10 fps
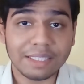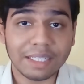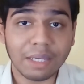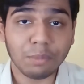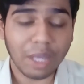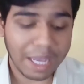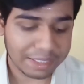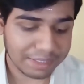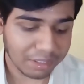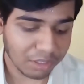ही साथ आपको
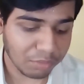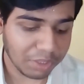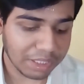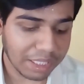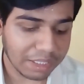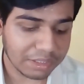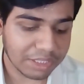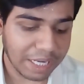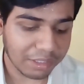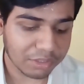एक्सलरोमीटर
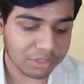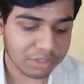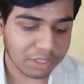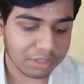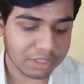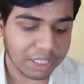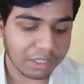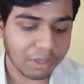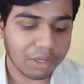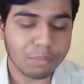जायरो
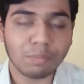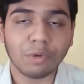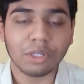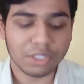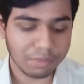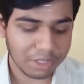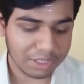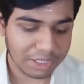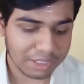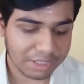सेंसर और
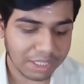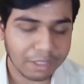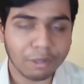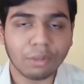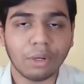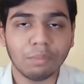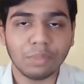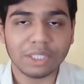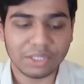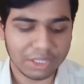प्रॉक्सिमिटी सेंसर और
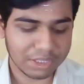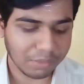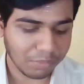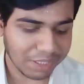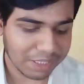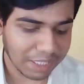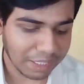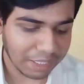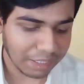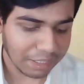कॉम्पस ये सब मिल
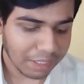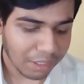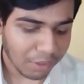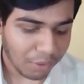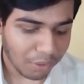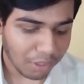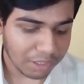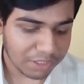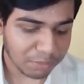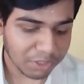जाएगा
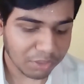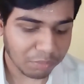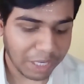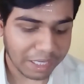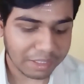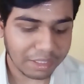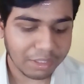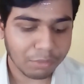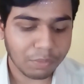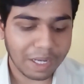और इसमें जो
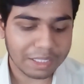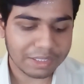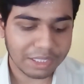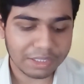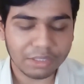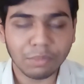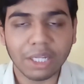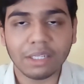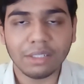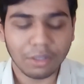बैटरी और फास्ट चार्जिंग
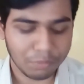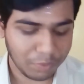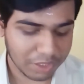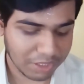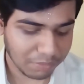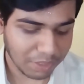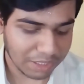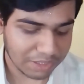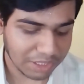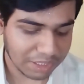बैटरी ऑब्वियसली
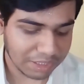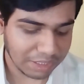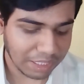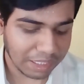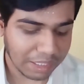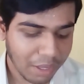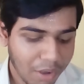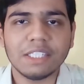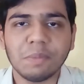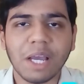फास्ट चार्जिंग है
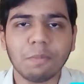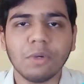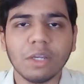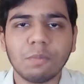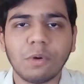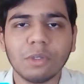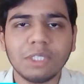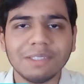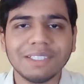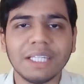इसमें आपको एक
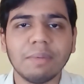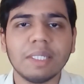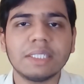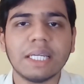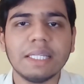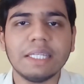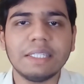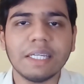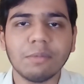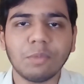4000 थाउजेंड का
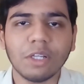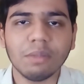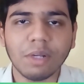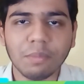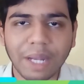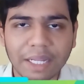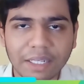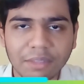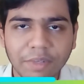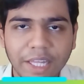लिथियम पॉलीमर
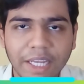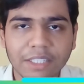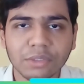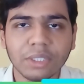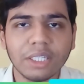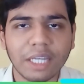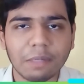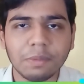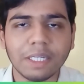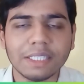बैटरी मिलेगा जो कि
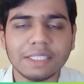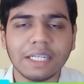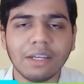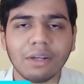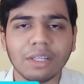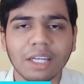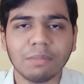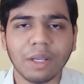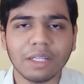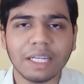काफ़ी अच्छा है और
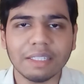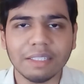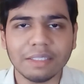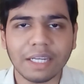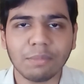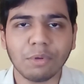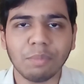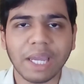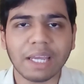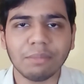लगभग डेढ़ दिन का आपको
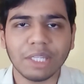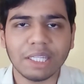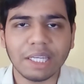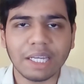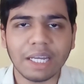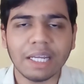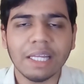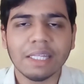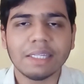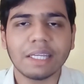बैकअप दे देगा
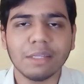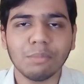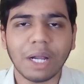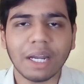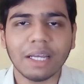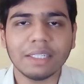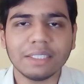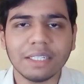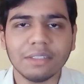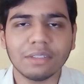लेकिन बारह
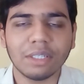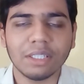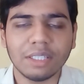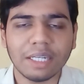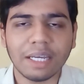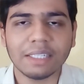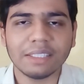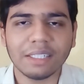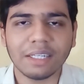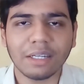हज़ार नहीं तेरह
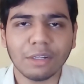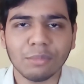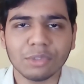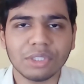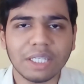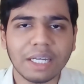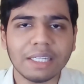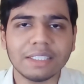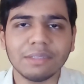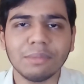हज़ार ऑलमोस्ट
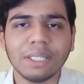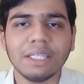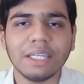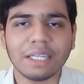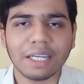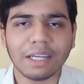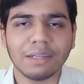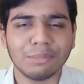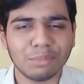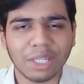तेरह हज़ार में ये
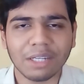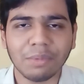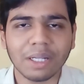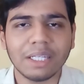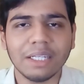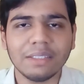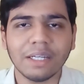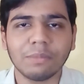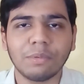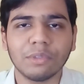लगभग ठीक
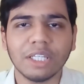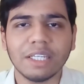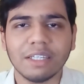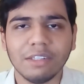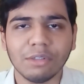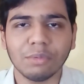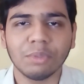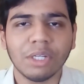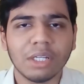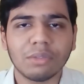ठाक फ़ोन है हीलियो
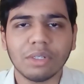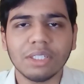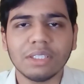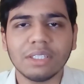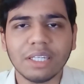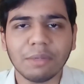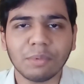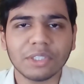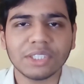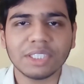23 का
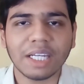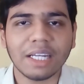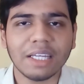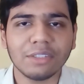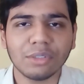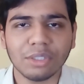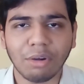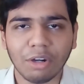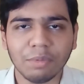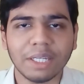प्रोसेसर है जो कि
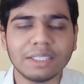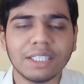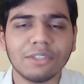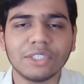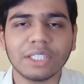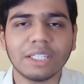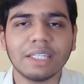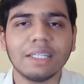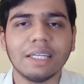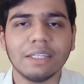और भी अच्छा हो
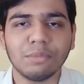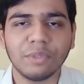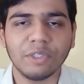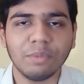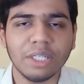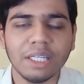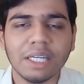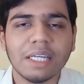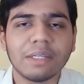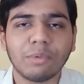सकता था लेकिन फिर भी
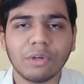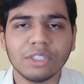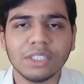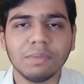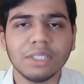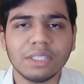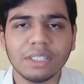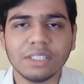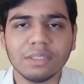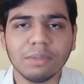फोर जी बी
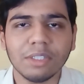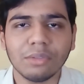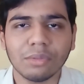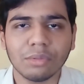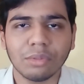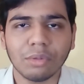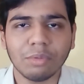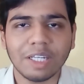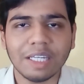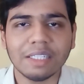थ्री जी बी दो
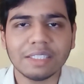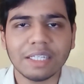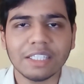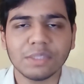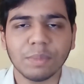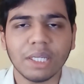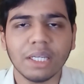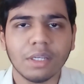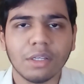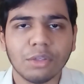वेरियंट्स है
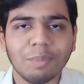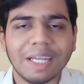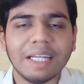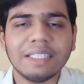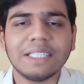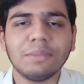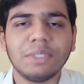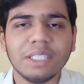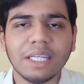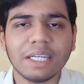इसमें तो मेरे हिसाब
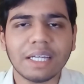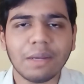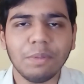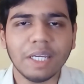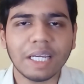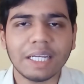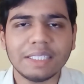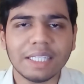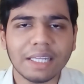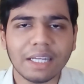से ये काफ़ी एक
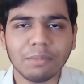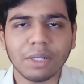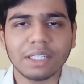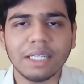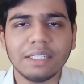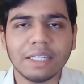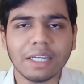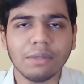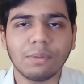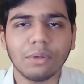अच्छा लगभग ठीक
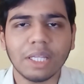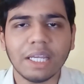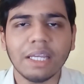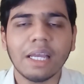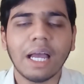ठाक ही फ़ोन है